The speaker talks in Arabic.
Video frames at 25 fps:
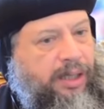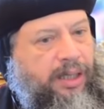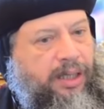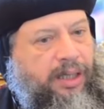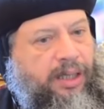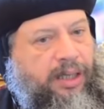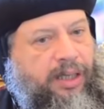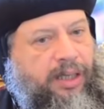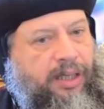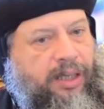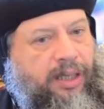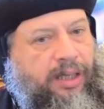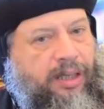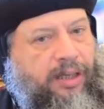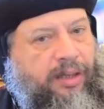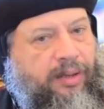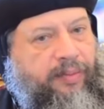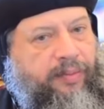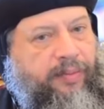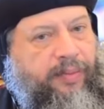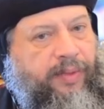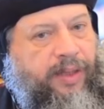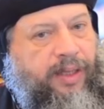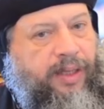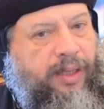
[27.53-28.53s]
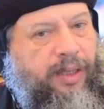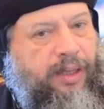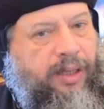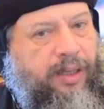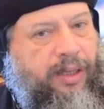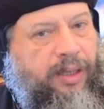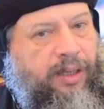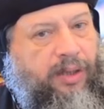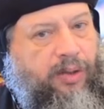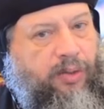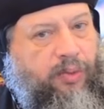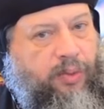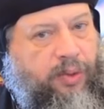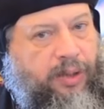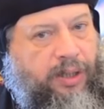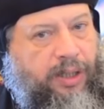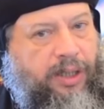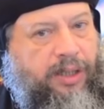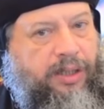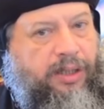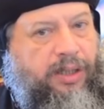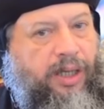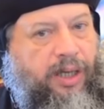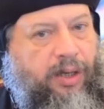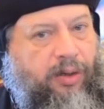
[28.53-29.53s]
آه،
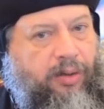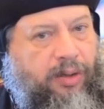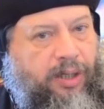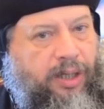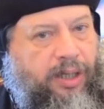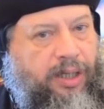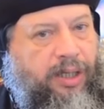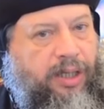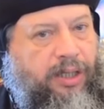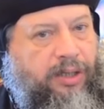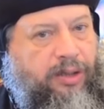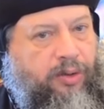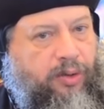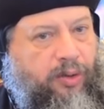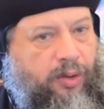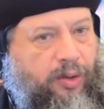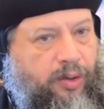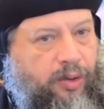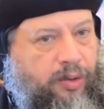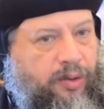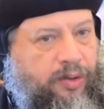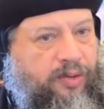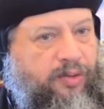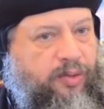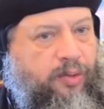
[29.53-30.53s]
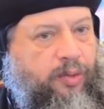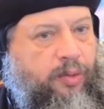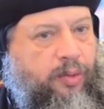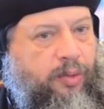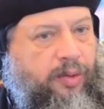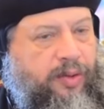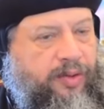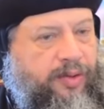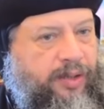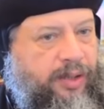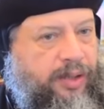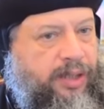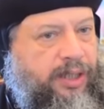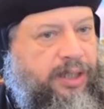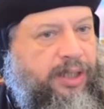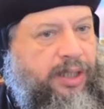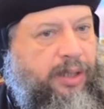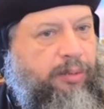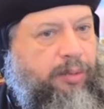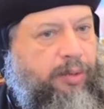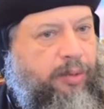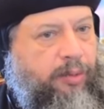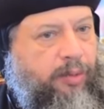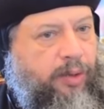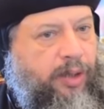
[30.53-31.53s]
ويخضعوا لقيادة الروح القدس ووصية
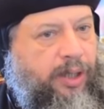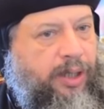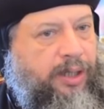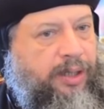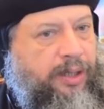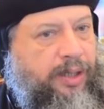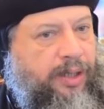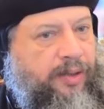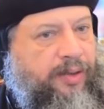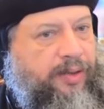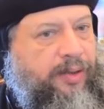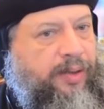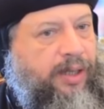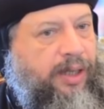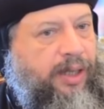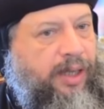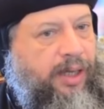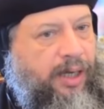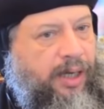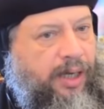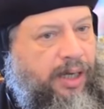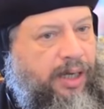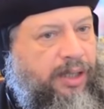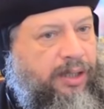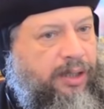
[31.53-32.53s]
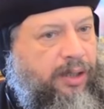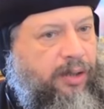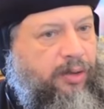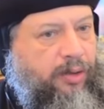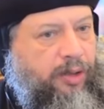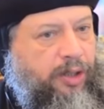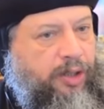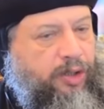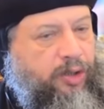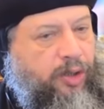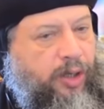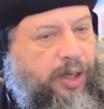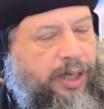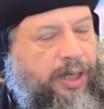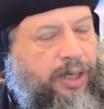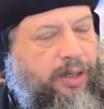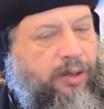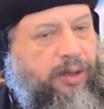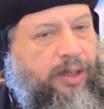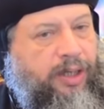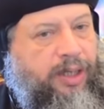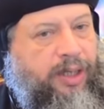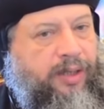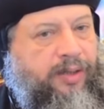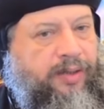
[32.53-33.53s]
الكتاب المقدس هيقدروا يعيشوا حياة
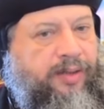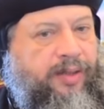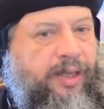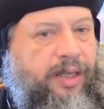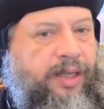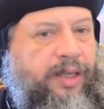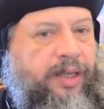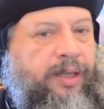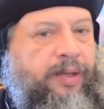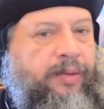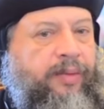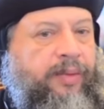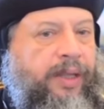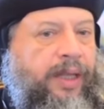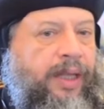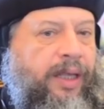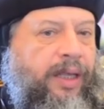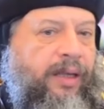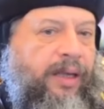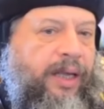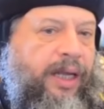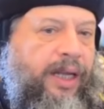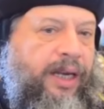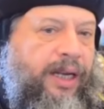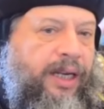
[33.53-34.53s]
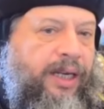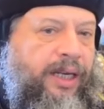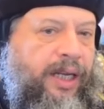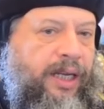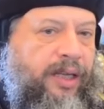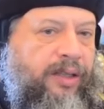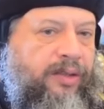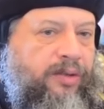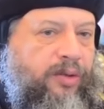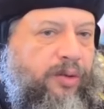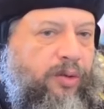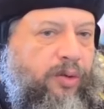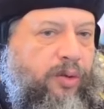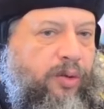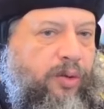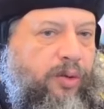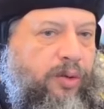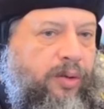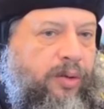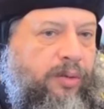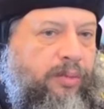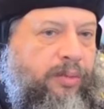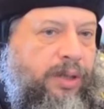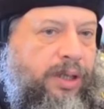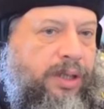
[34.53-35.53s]
كويسة اللي أنا عايز
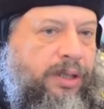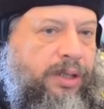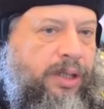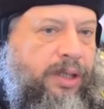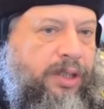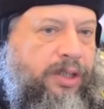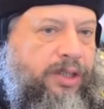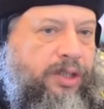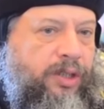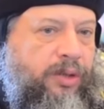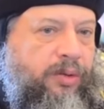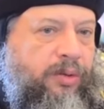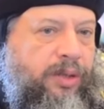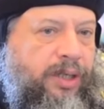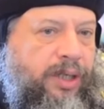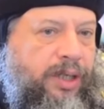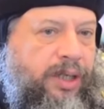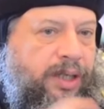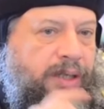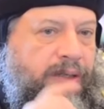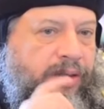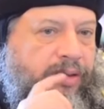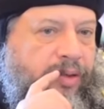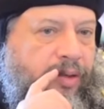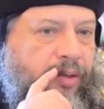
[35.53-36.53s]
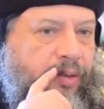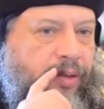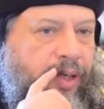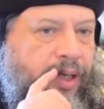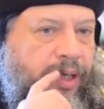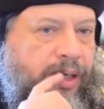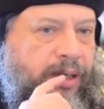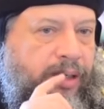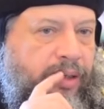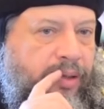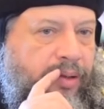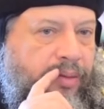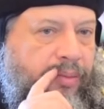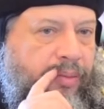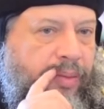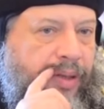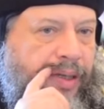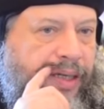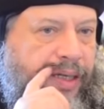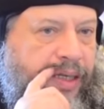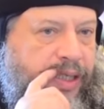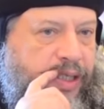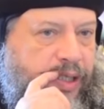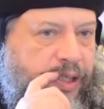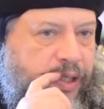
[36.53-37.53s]
أقوله ما أقدرش أقول إن الزواج ما
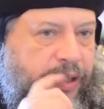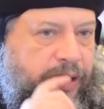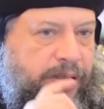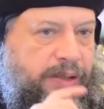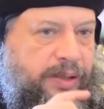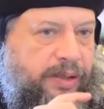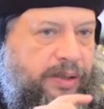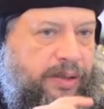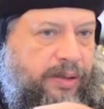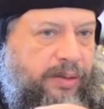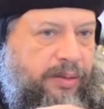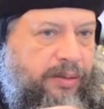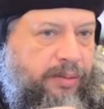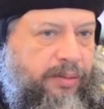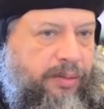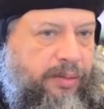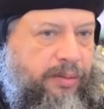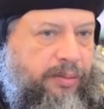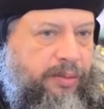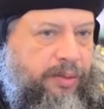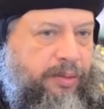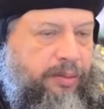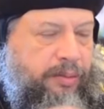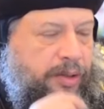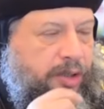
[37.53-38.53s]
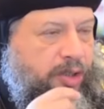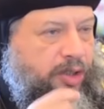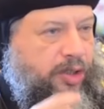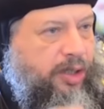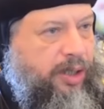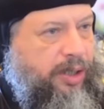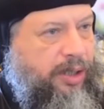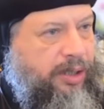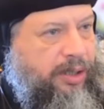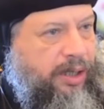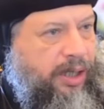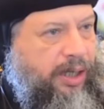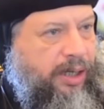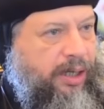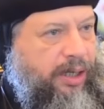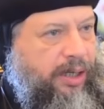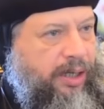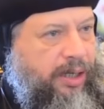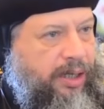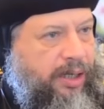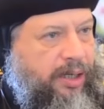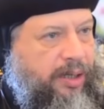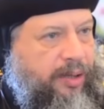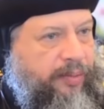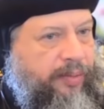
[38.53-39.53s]
كانش بمشيئة
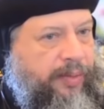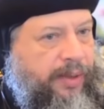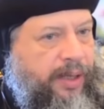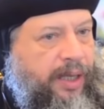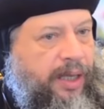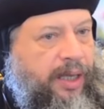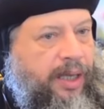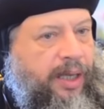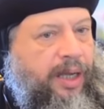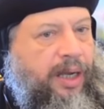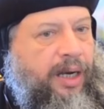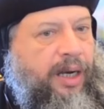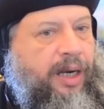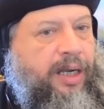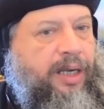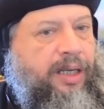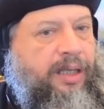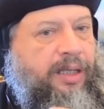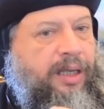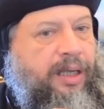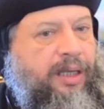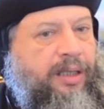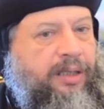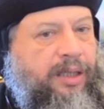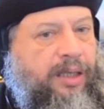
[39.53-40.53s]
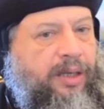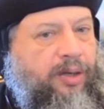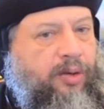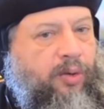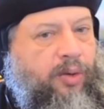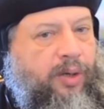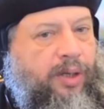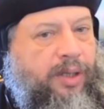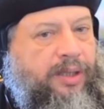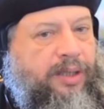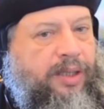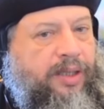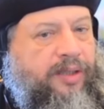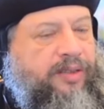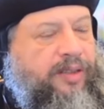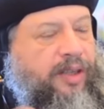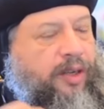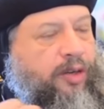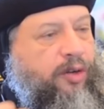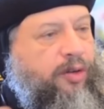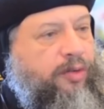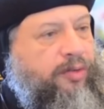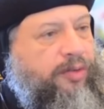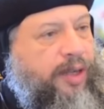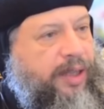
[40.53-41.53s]
الله لكن أقدر أقول
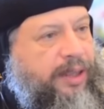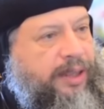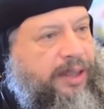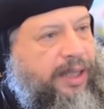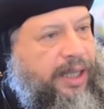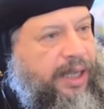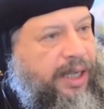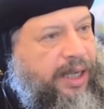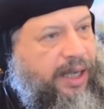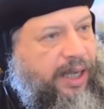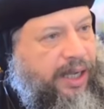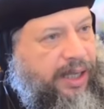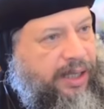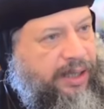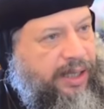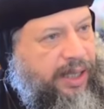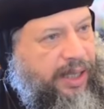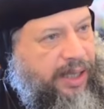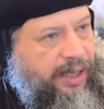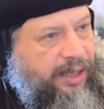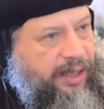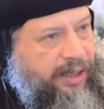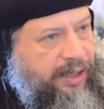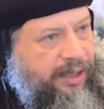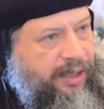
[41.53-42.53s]
تصرفاتنا إحنا